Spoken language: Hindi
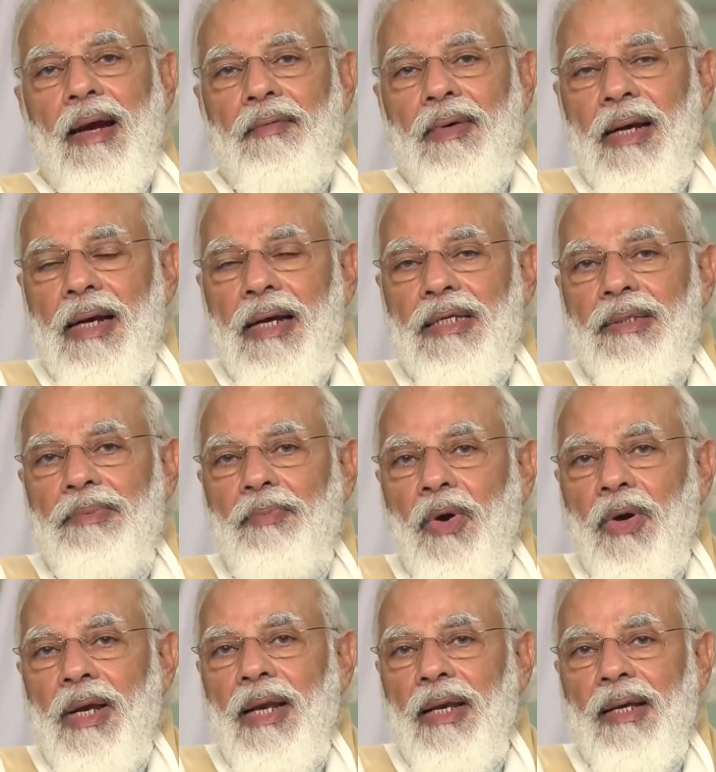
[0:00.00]
गवर्नेंस
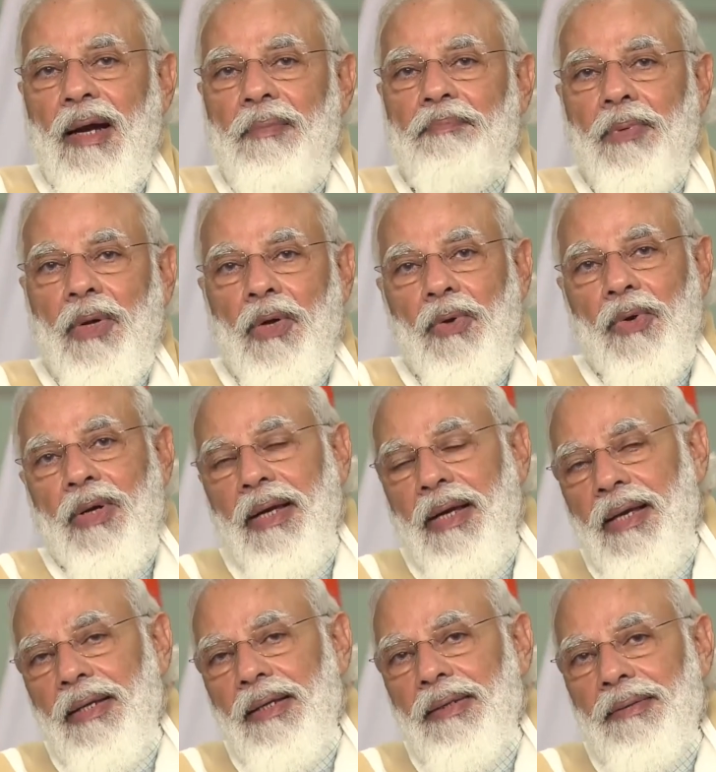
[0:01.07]
मॉडल का प्रयोग
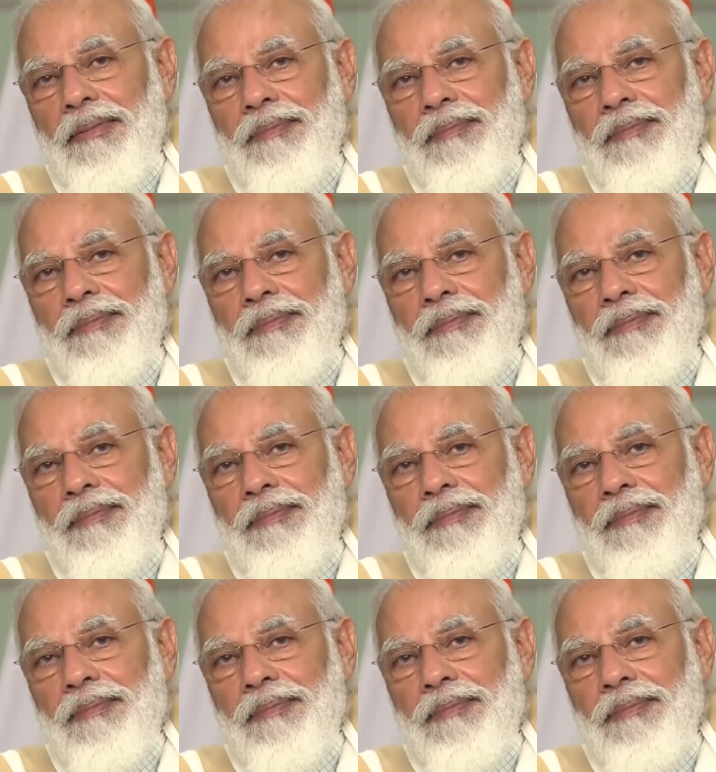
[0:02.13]
है